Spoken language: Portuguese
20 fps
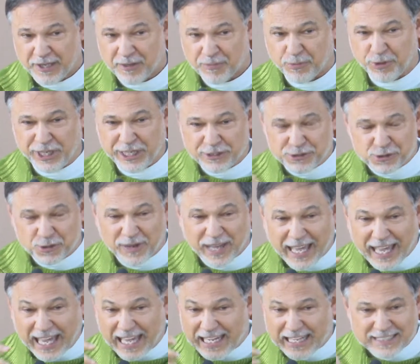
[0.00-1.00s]
Por isso,
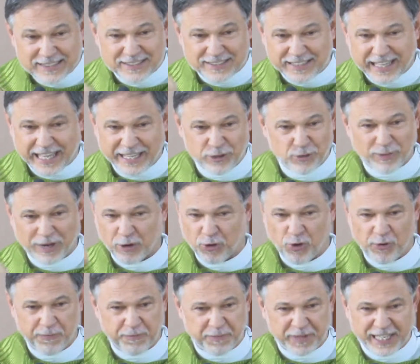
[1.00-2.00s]
eles têm uma
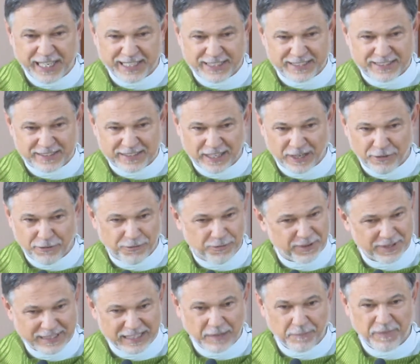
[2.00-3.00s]
compreensão
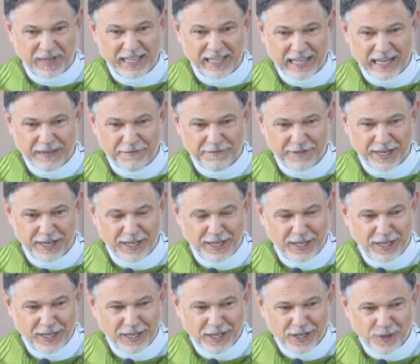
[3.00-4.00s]
da palavra
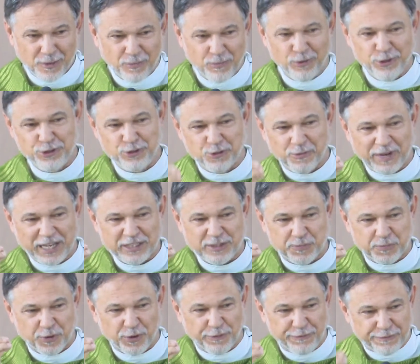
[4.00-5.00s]
muito mais
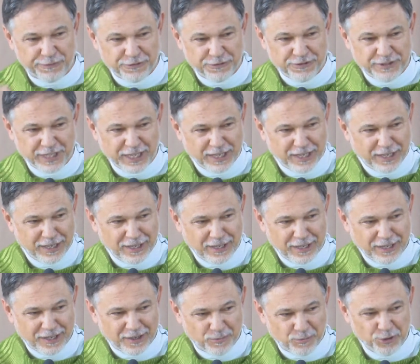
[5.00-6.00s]
profunda,
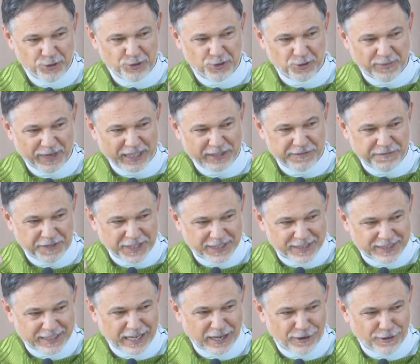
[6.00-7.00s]
muito mais
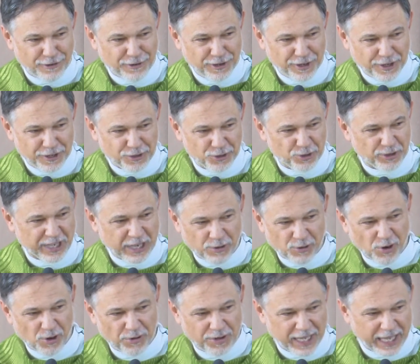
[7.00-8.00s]
vital do que
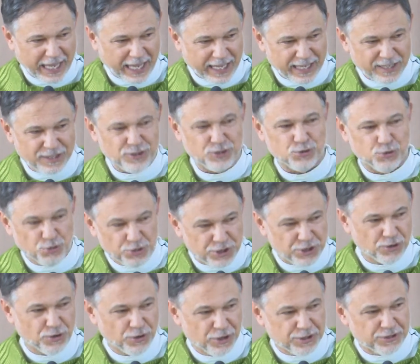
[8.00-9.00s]
qualquer
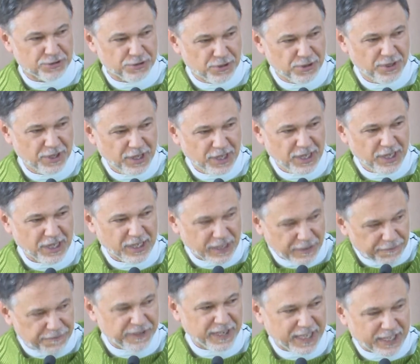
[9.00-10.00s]
estudioso que
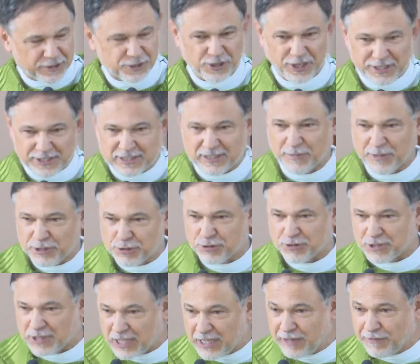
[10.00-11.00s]
fica só em cima
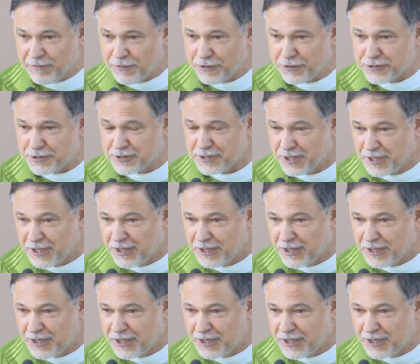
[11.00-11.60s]
dos livros,